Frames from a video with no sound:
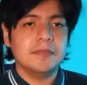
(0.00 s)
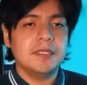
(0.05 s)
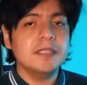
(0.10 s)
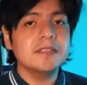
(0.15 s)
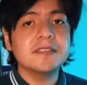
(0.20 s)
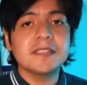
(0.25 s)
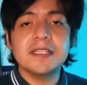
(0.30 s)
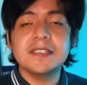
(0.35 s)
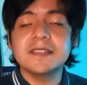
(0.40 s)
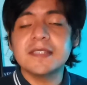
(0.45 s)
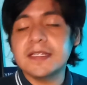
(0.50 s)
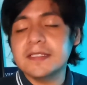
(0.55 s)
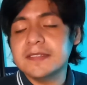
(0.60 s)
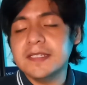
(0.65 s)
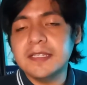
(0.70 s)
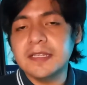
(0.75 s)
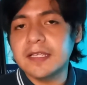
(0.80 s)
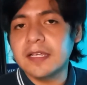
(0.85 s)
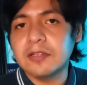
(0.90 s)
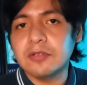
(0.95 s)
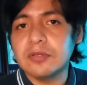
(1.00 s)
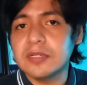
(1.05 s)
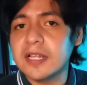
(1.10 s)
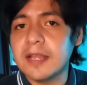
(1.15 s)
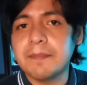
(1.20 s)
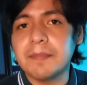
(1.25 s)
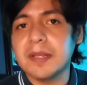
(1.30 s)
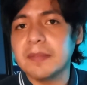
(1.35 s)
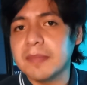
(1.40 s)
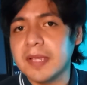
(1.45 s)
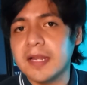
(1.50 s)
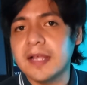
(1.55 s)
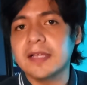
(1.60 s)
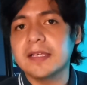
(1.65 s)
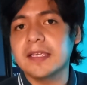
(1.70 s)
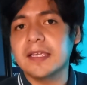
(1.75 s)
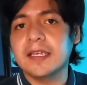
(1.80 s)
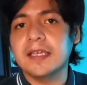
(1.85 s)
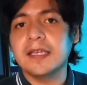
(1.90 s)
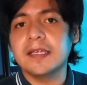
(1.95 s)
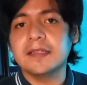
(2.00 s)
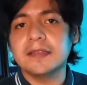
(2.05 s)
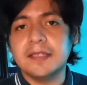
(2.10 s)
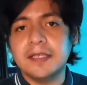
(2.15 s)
y es que esta cinta no es la primera que